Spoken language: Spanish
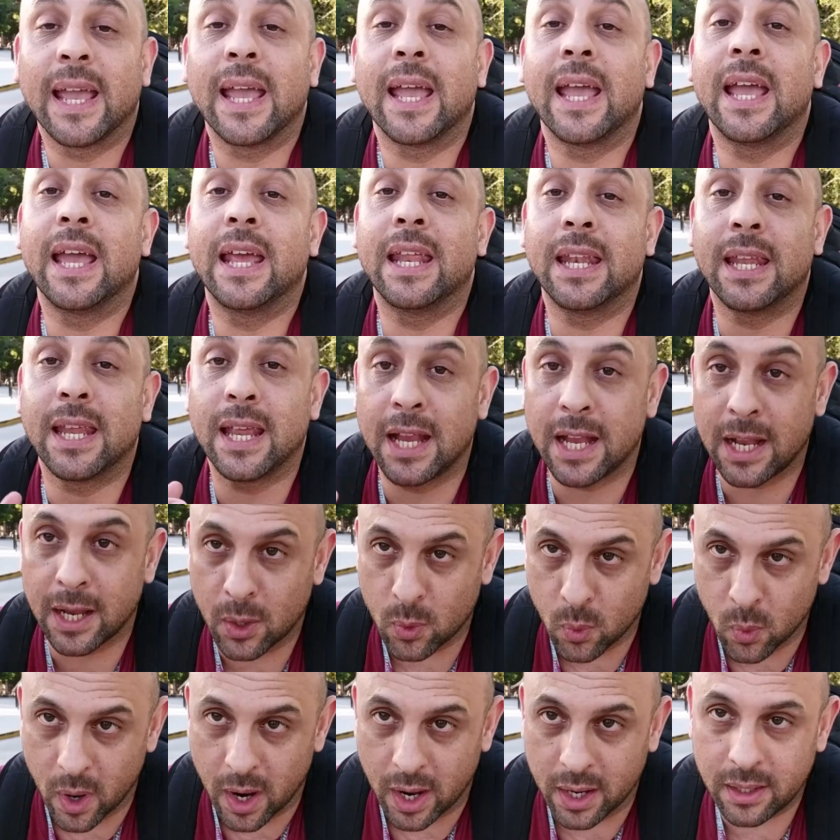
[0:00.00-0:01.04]
en el
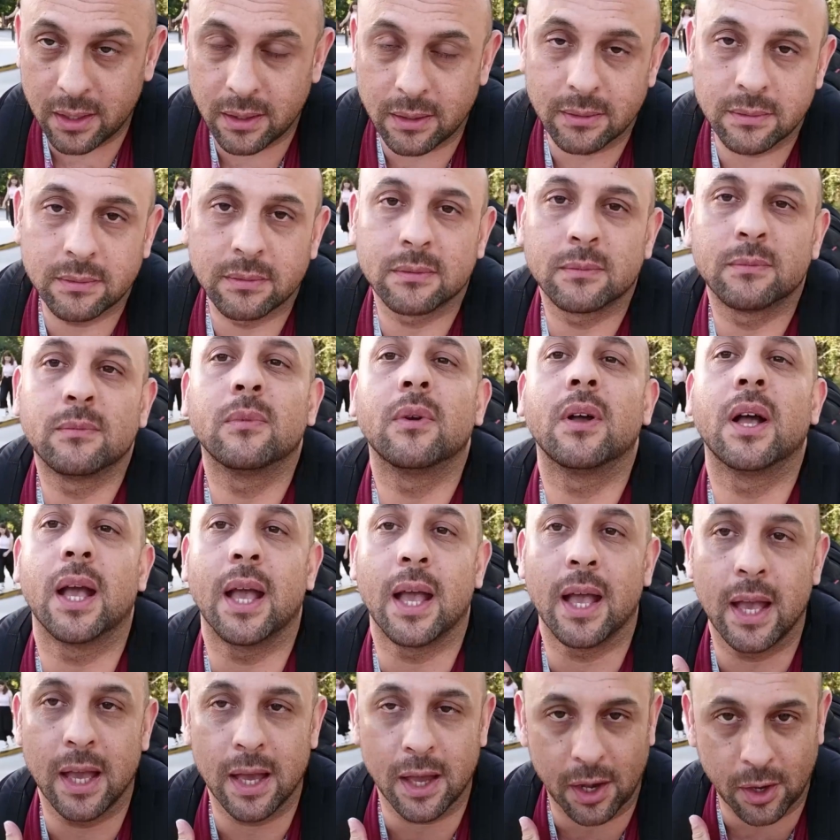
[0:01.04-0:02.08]
cual,
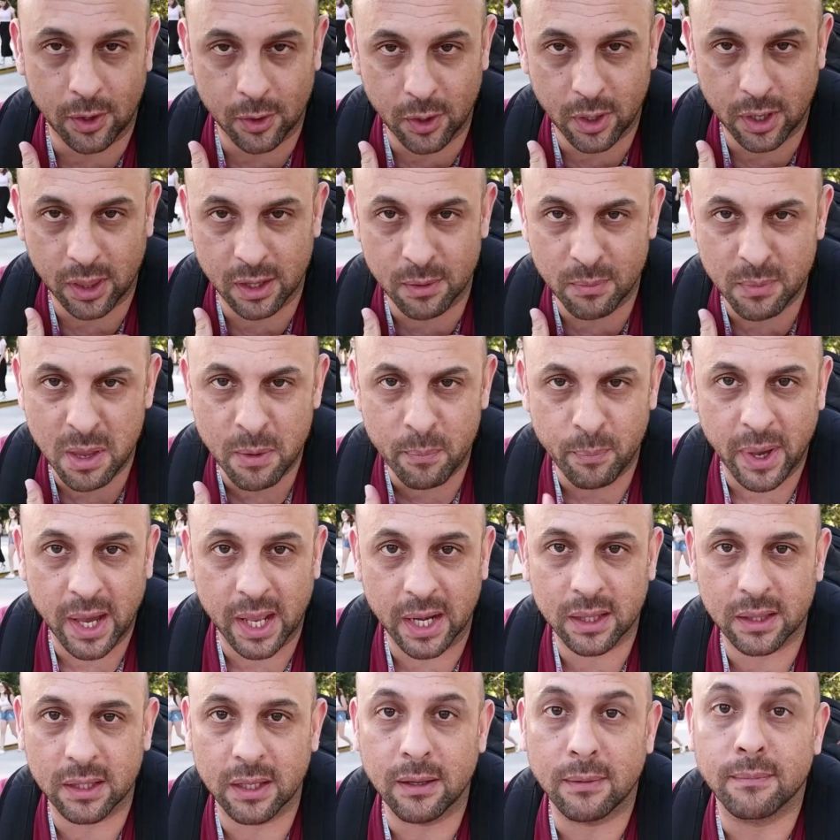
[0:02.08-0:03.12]
error de mi
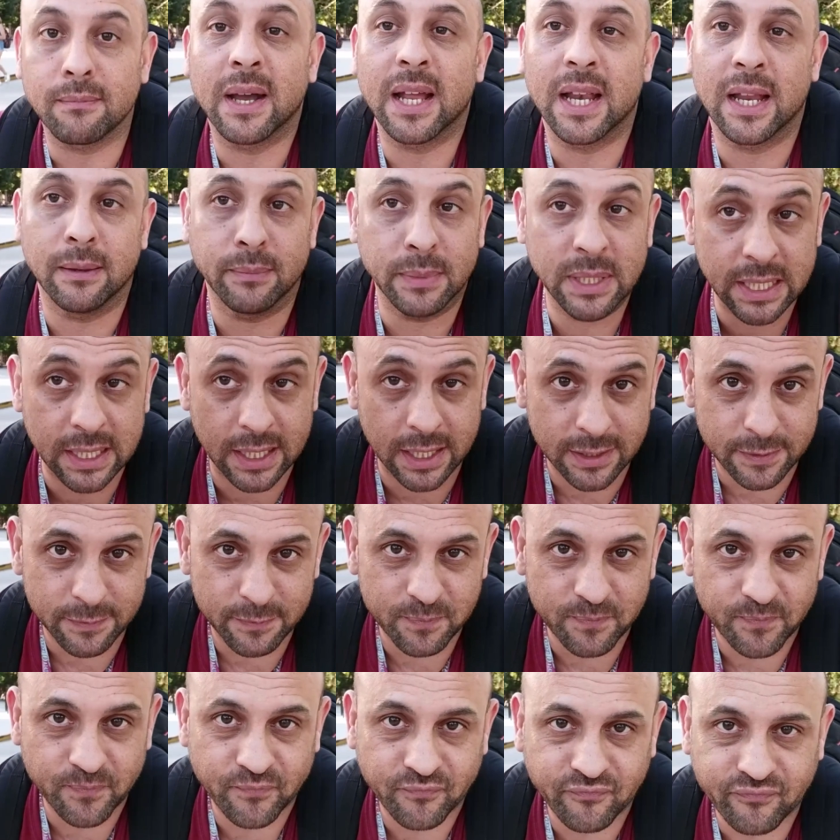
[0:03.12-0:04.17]
parte, mala mía,
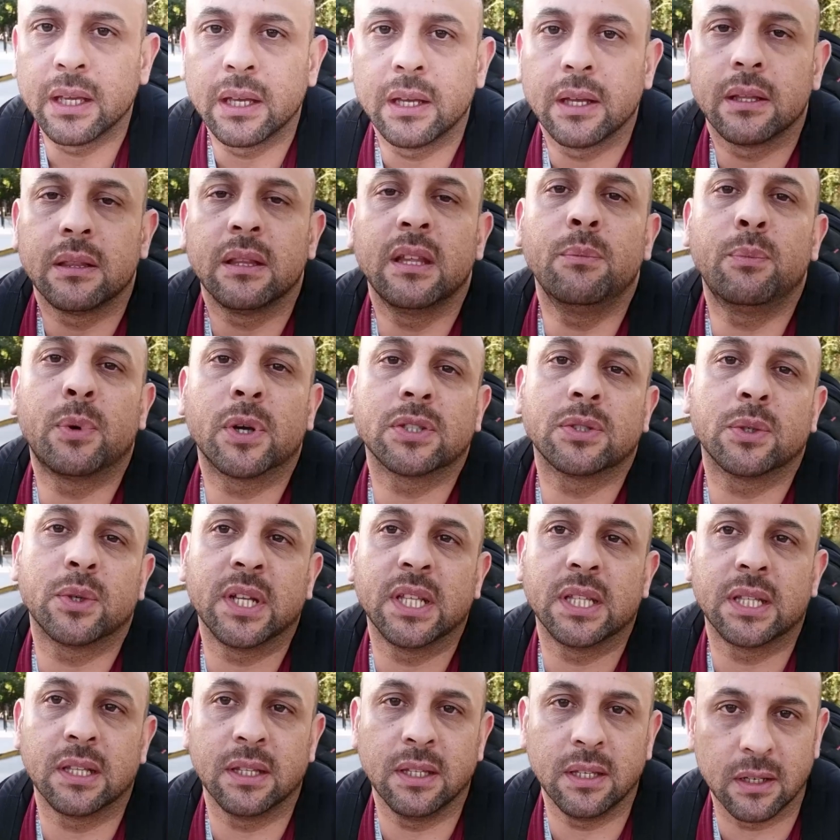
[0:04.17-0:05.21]
di por
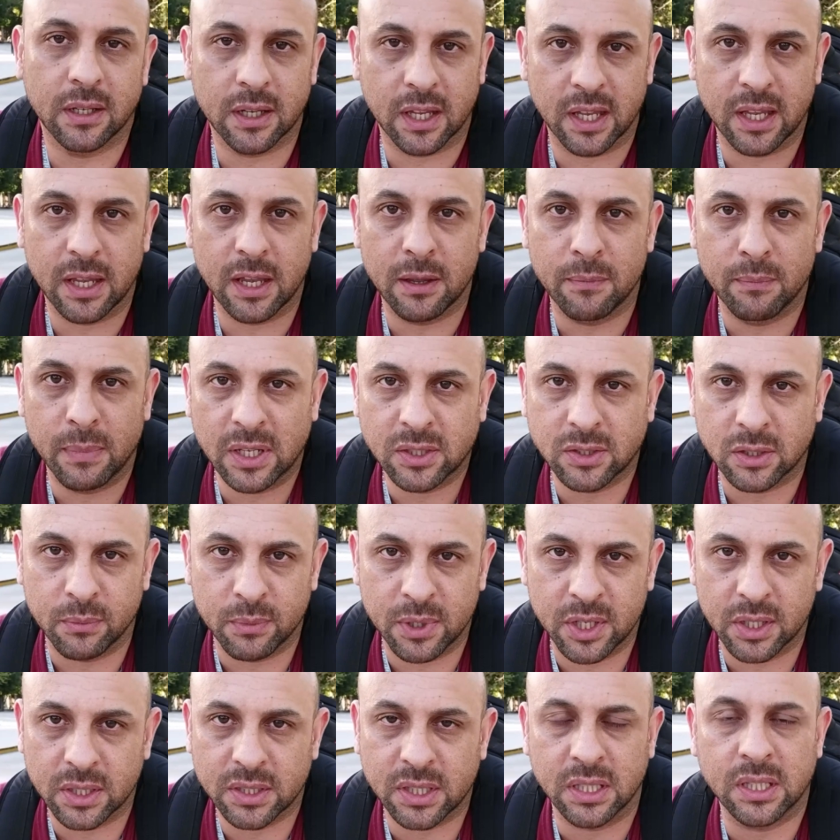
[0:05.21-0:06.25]
sobreentendido que más o
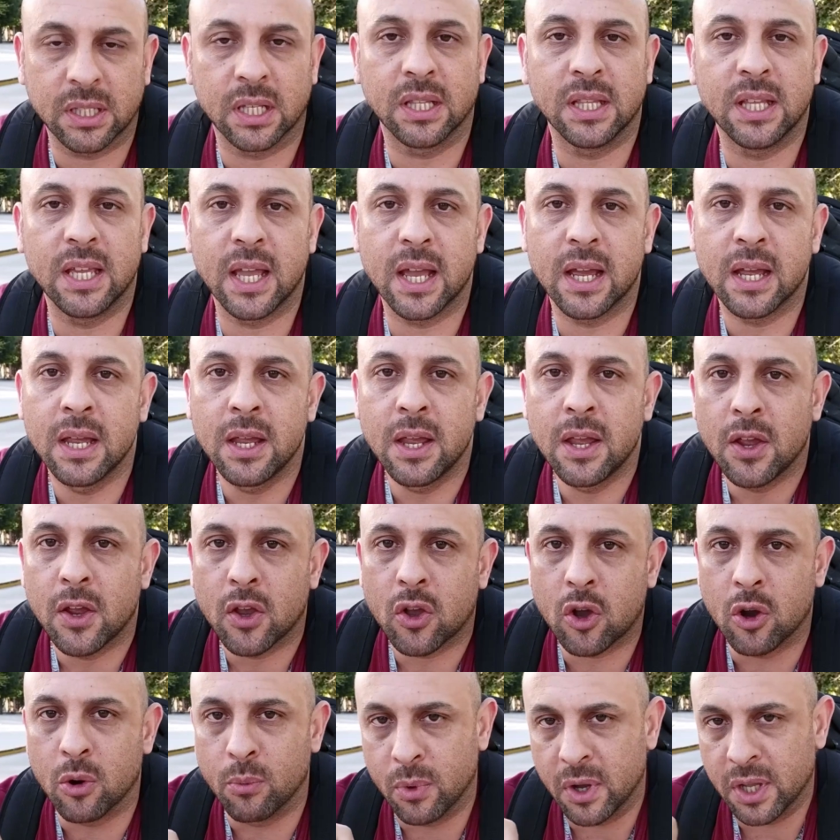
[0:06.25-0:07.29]
menos entendía
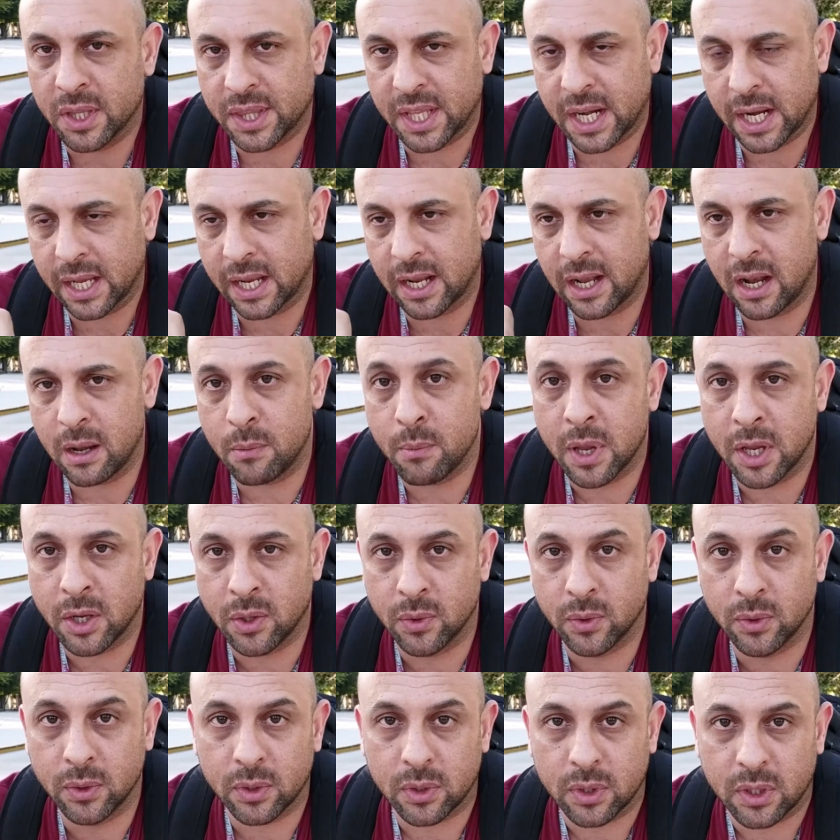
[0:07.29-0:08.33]
cómo entrar al
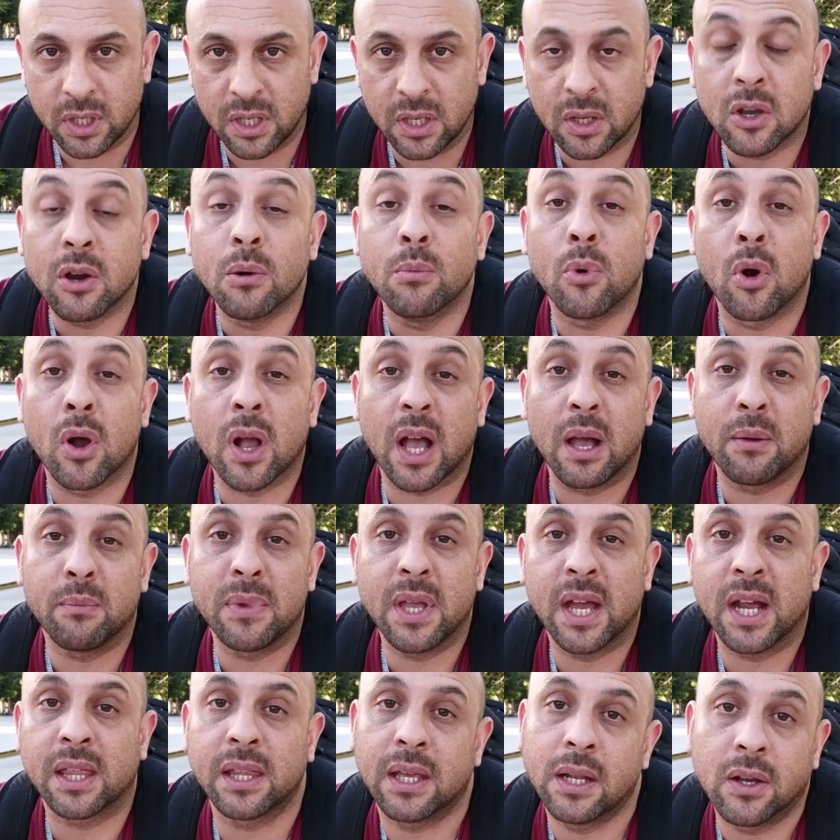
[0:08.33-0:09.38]
menú y cómo
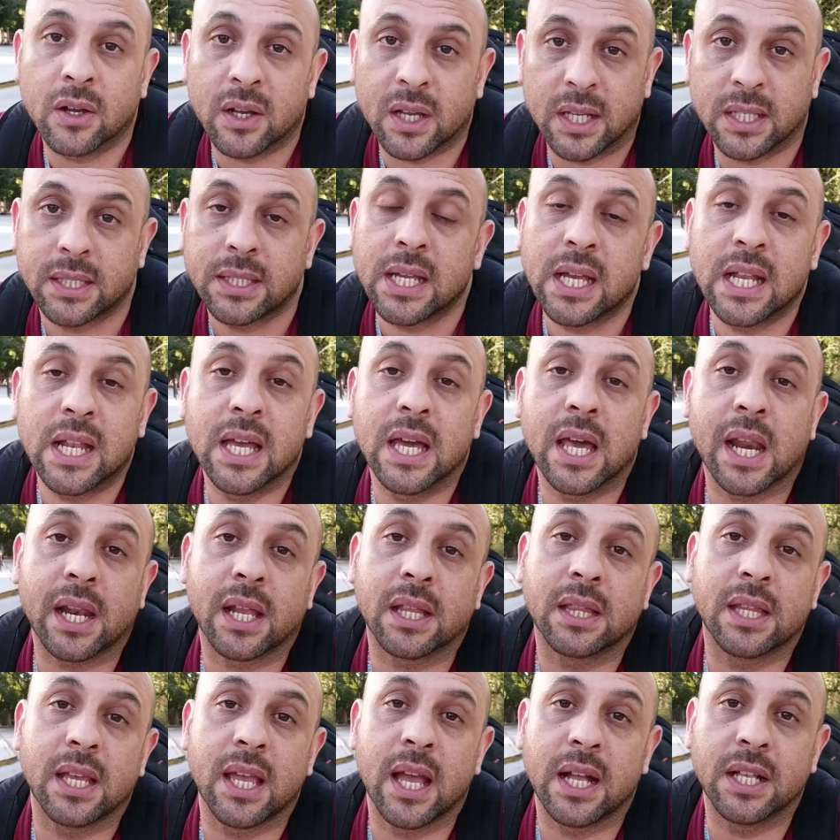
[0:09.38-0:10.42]
cambiar de lo que es el
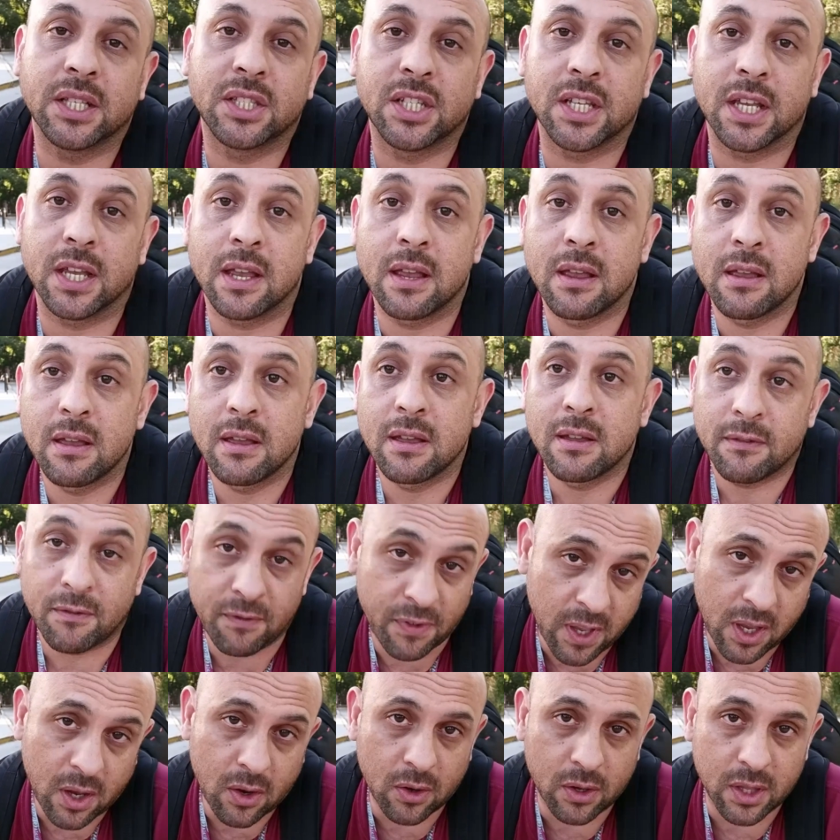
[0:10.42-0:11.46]
RTH
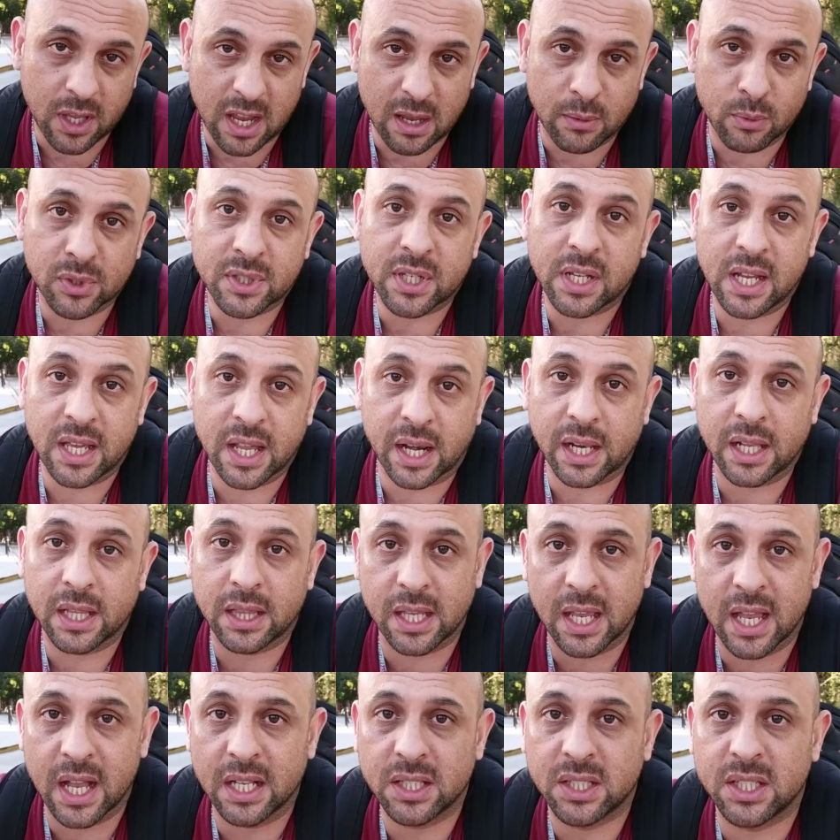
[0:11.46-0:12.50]
fijo, digamos el
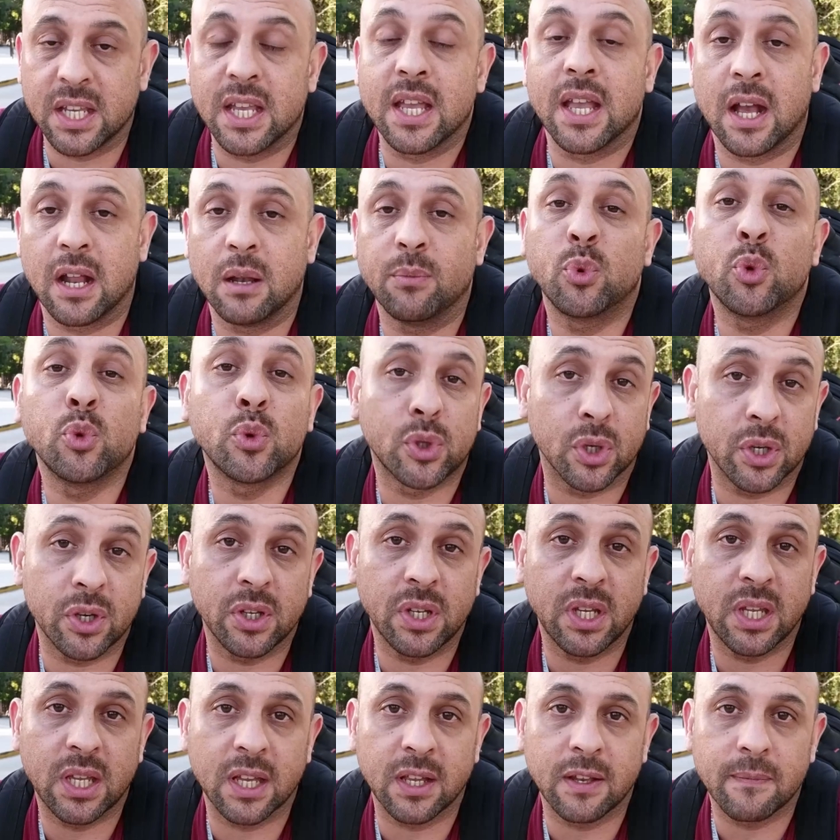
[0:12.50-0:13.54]
RTH al punto de
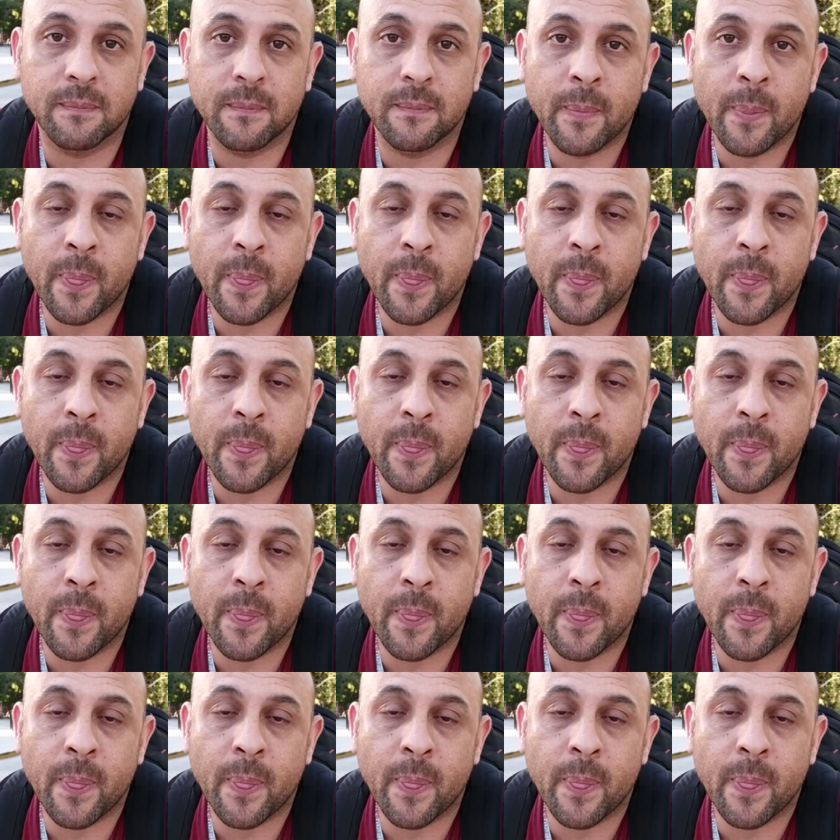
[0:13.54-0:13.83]
origen,